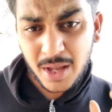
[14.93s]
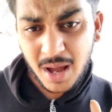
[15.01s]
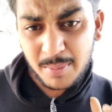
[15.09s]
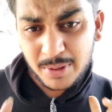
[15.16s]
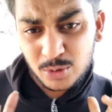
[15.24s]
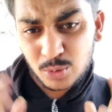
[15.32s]

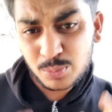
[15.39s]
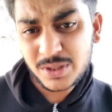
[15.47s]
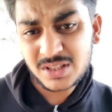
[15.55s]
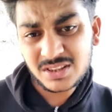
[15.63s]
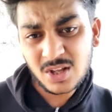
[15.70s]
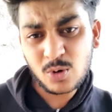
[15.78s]
अबे तुम
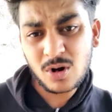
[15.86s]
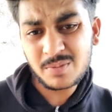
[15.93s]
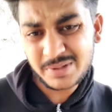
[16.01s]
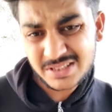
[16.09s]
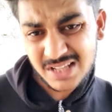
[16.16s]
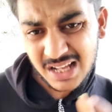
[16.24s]
इतना
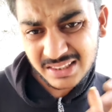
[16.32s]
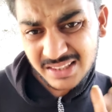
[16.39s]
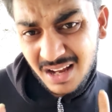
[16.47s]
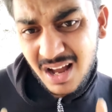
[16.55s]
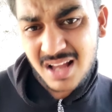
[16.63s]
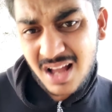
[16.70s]
कॉन्फिडेंस
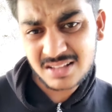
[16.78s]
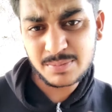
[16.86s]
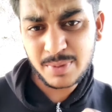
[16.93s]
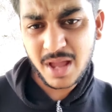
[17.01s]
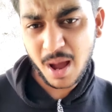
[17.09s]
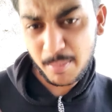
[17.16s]
आता कहाँ से
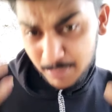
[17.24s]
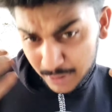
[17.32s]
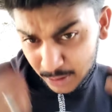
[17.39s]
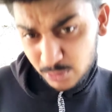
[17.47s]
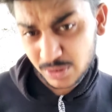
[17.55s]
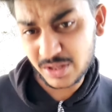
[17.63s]
बे
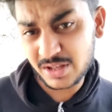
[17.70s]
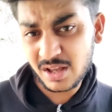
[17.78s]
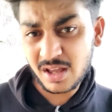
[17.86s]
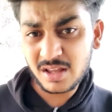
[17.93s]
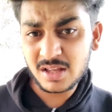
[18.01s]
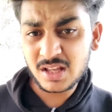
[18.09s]
हमें तो नहीं है